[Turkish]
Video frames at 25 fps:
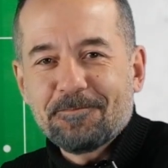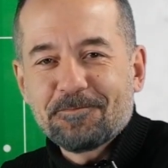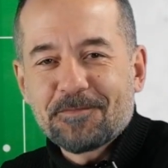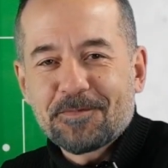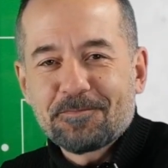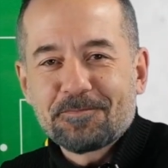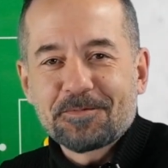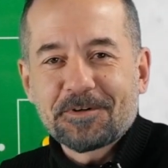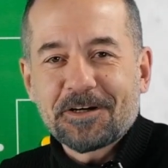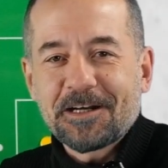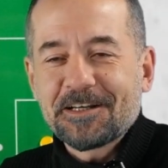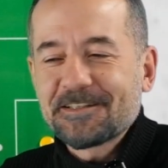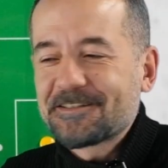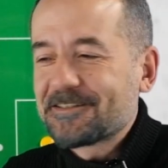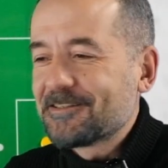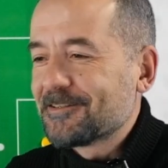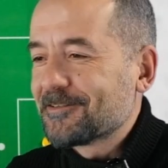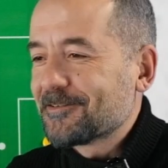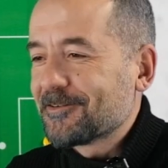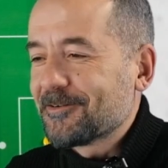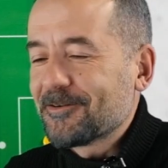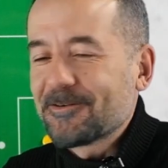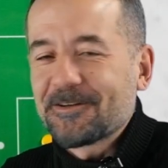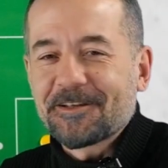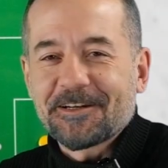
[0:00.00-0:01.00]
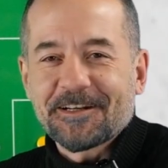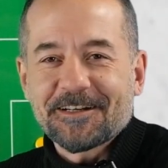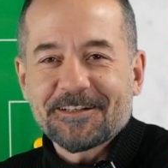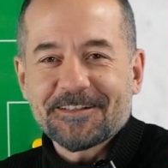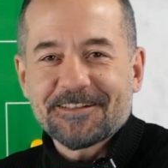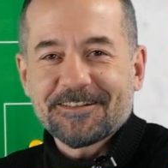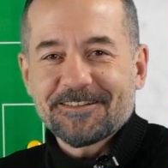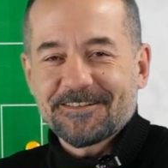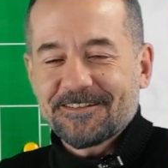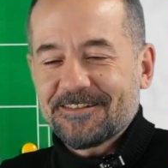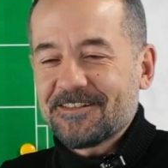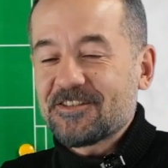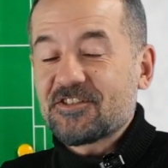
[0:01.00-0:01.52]
Ben bir Brighton'lı olarak
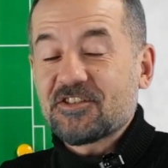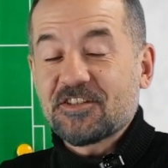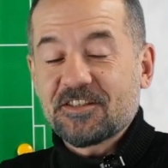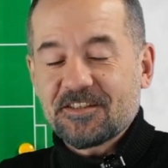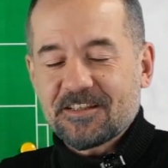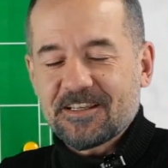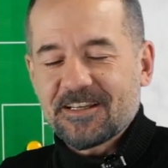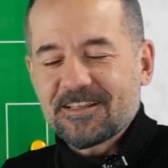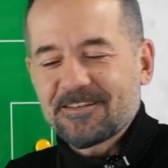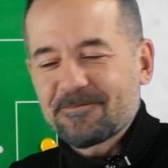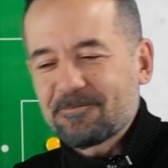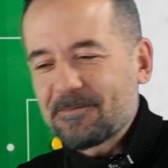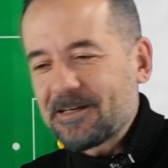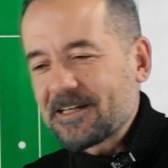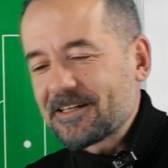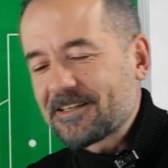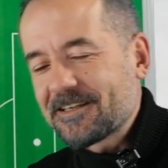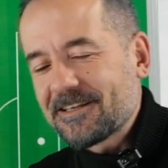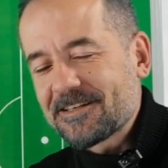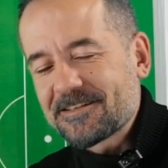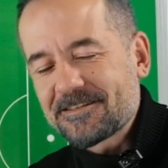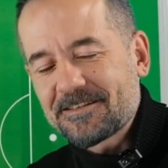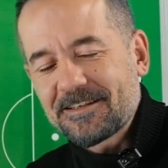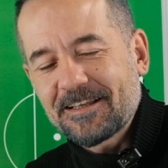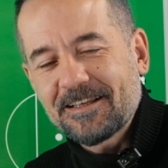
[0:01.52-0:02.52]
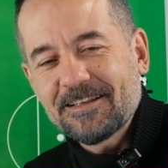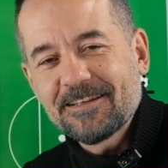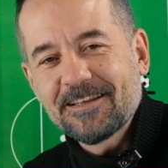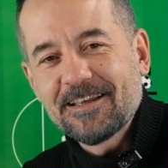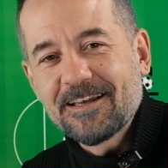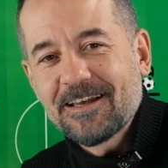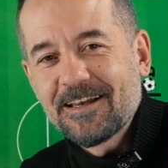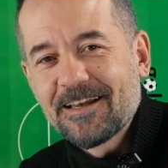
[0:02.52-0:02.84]
içinde merkezde.